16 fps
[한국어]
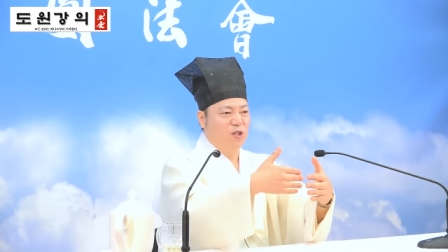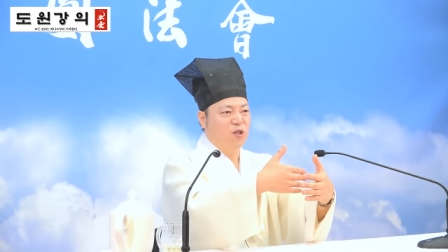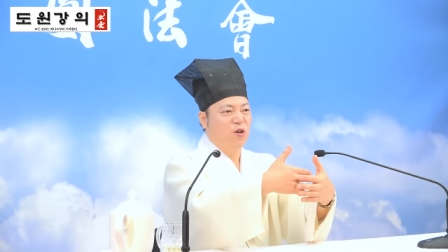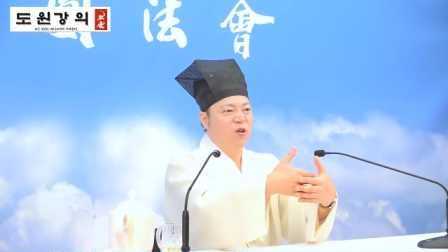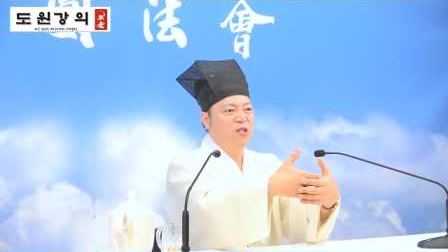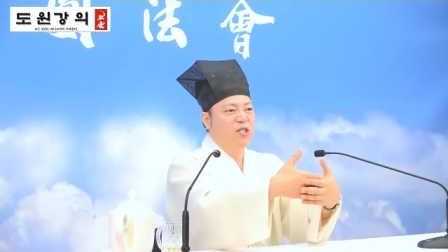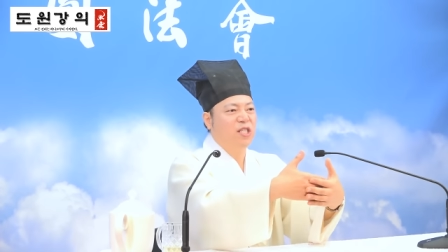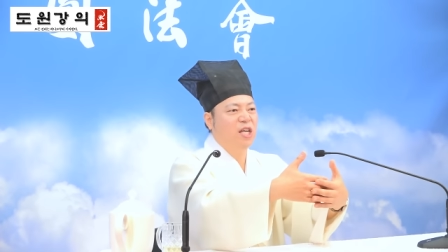
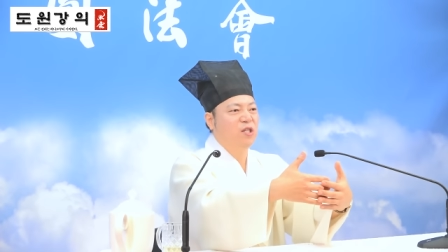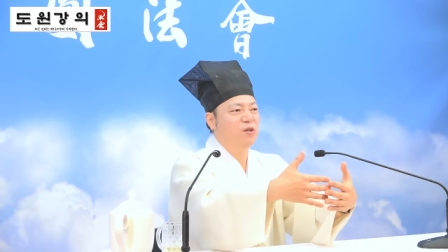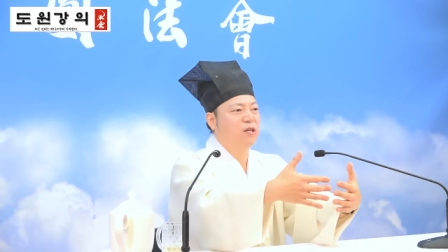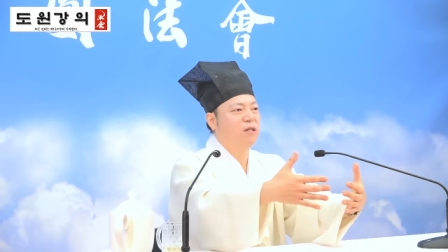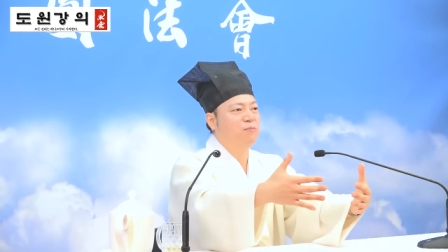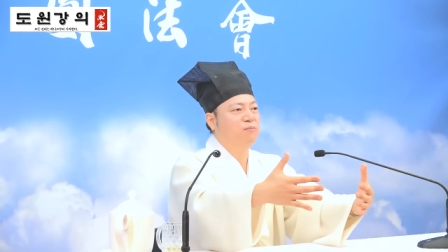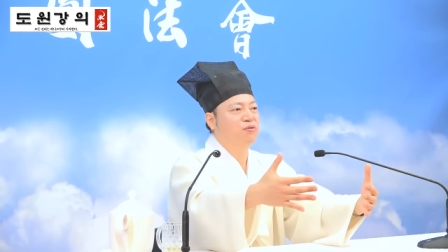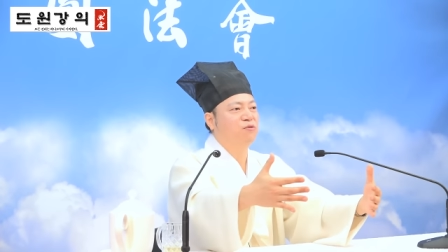
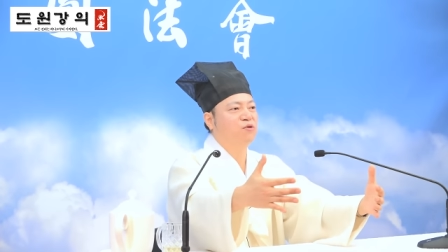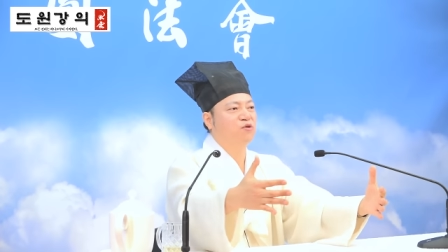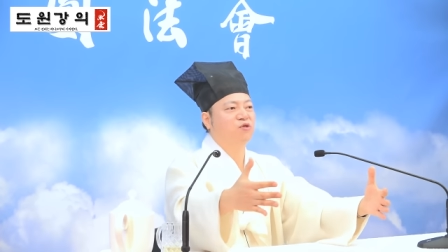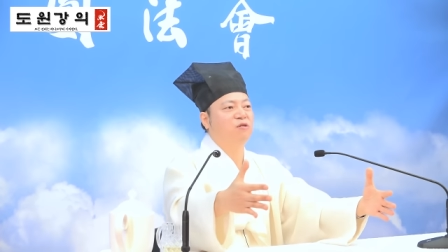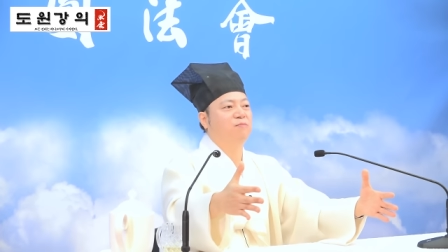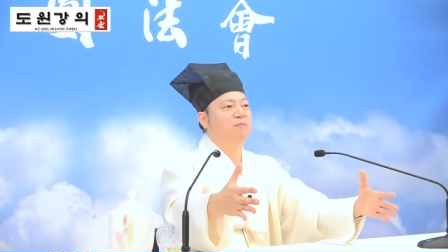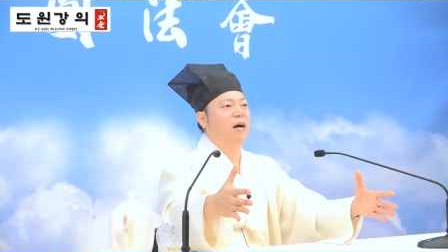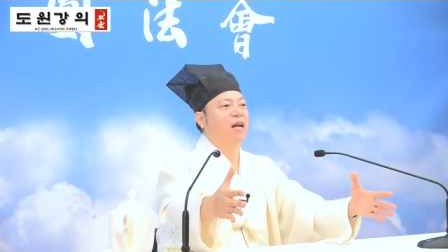전체적인
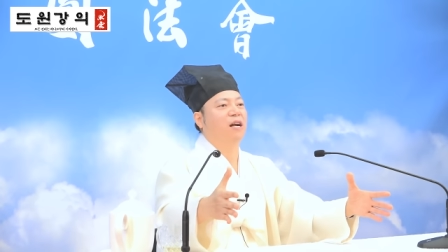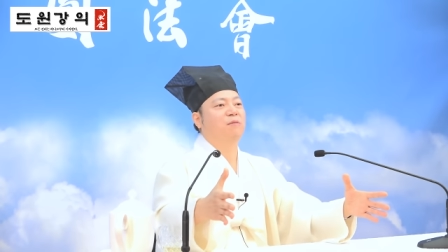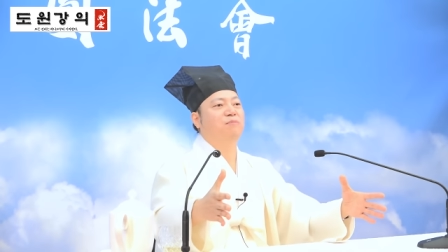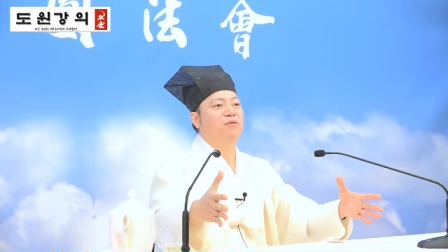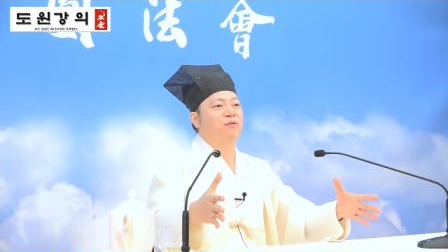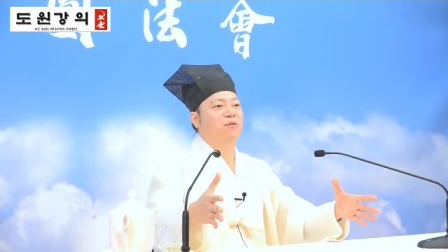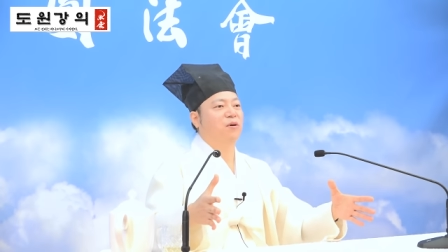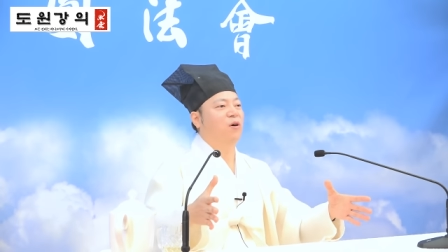풍수는
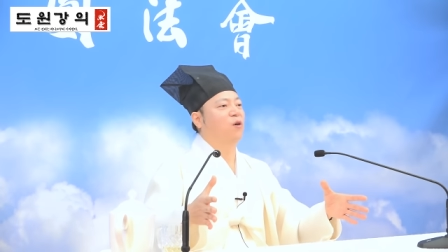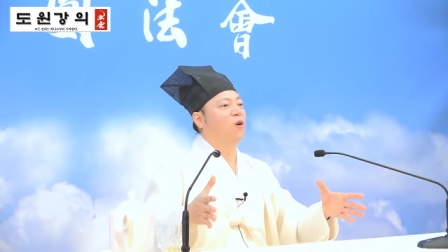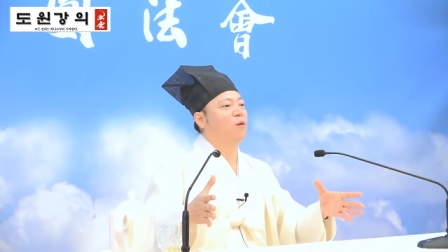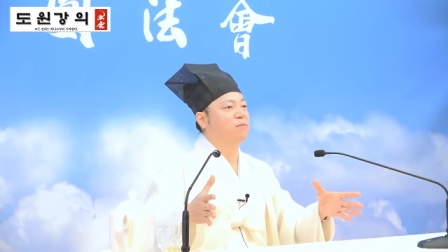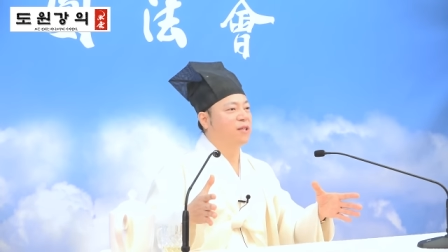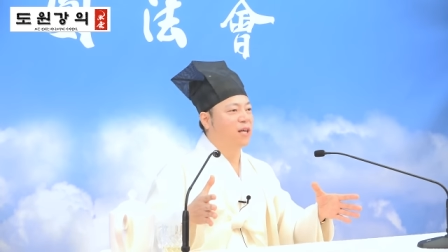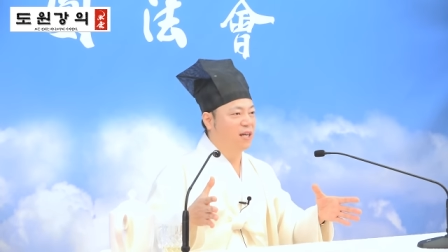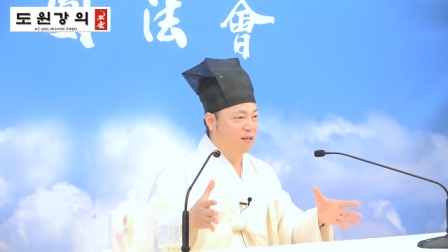말할 필요가
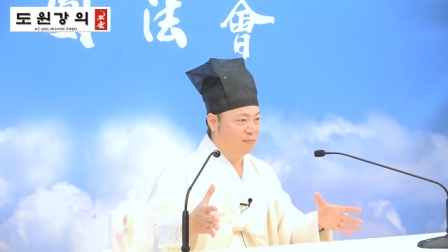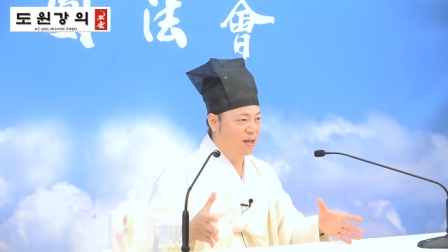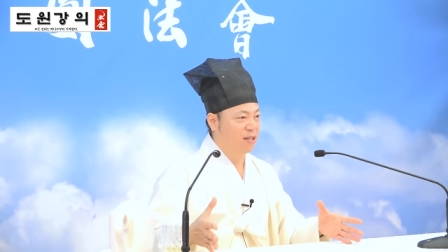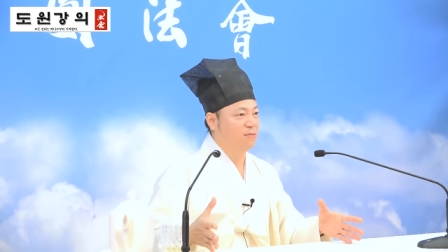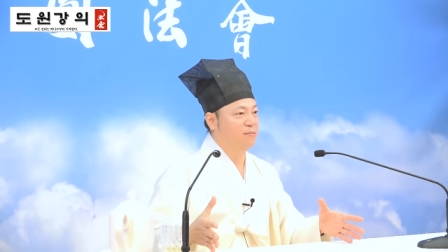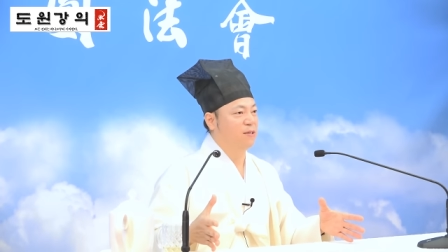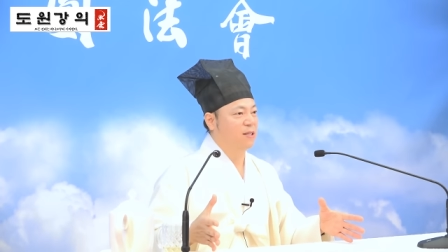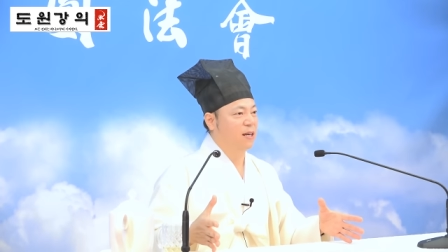없다 이
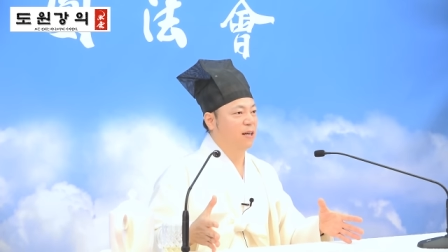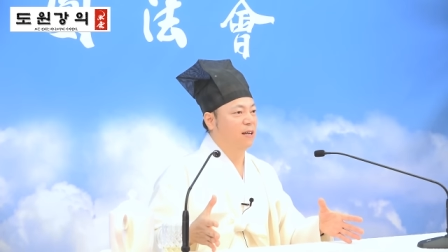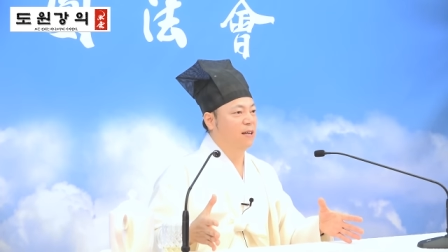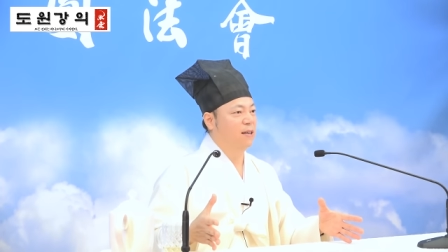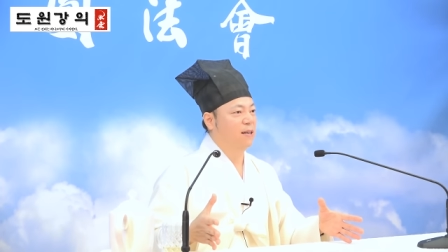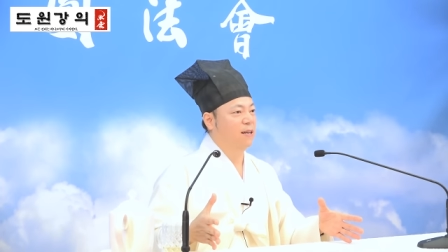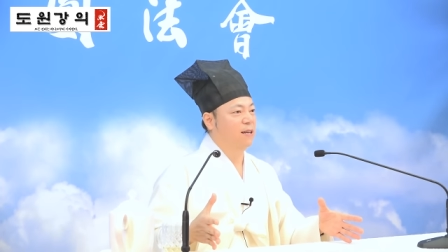말입니다.